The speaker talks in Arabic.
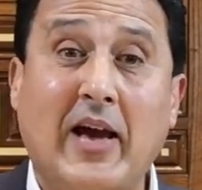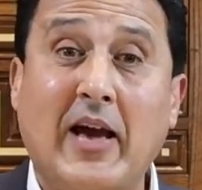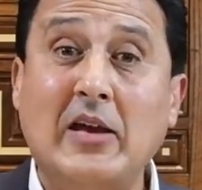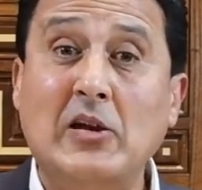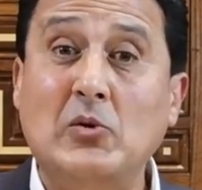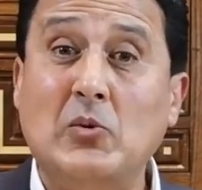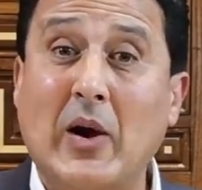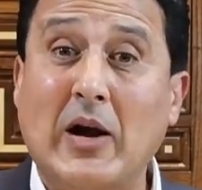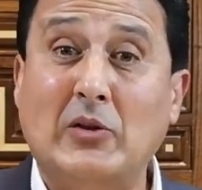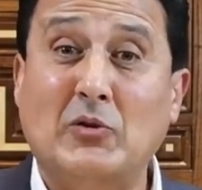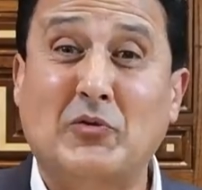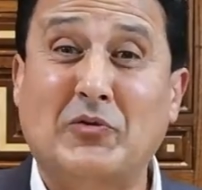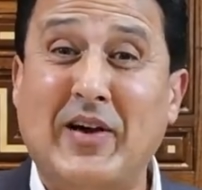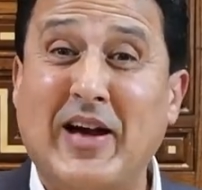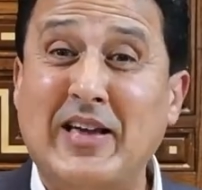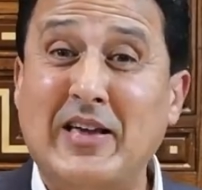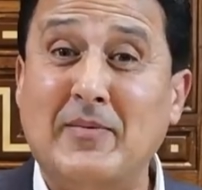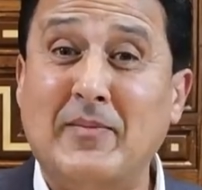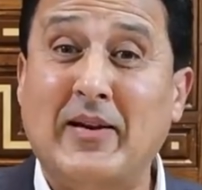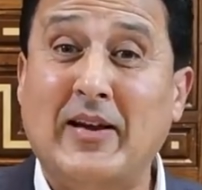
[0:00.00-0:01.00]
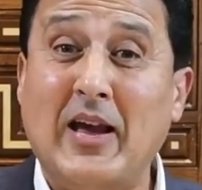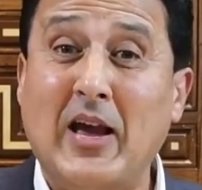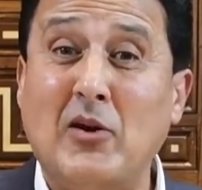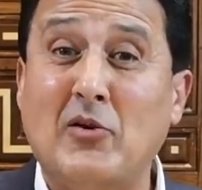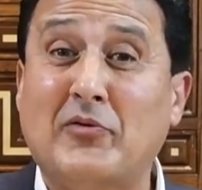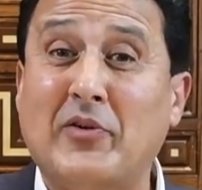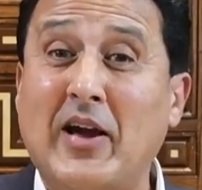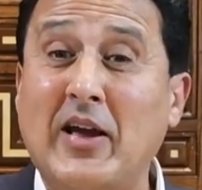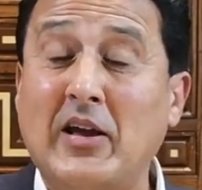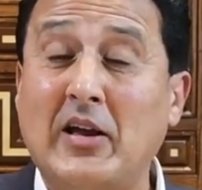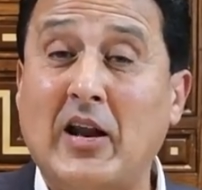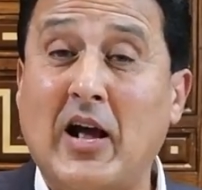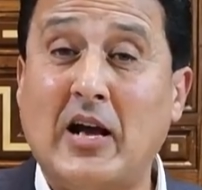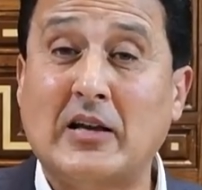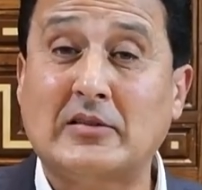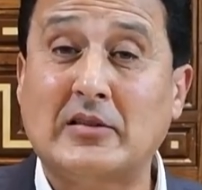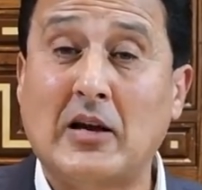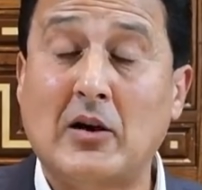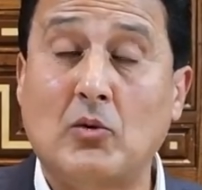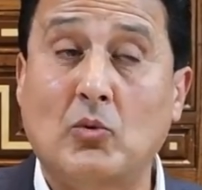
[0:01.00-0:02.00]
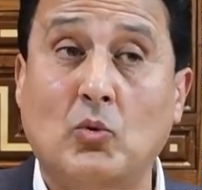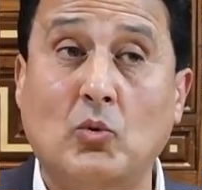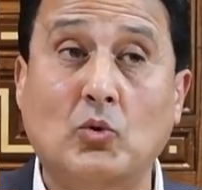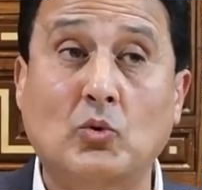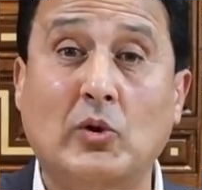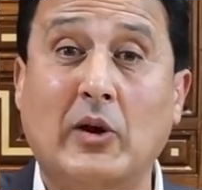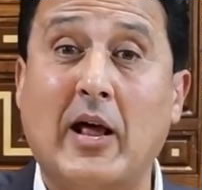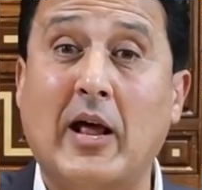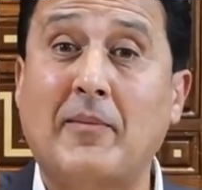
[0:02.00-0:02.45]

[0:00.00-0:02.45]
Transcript: اي وقت وفي اي مكان وفي اي لحظه وال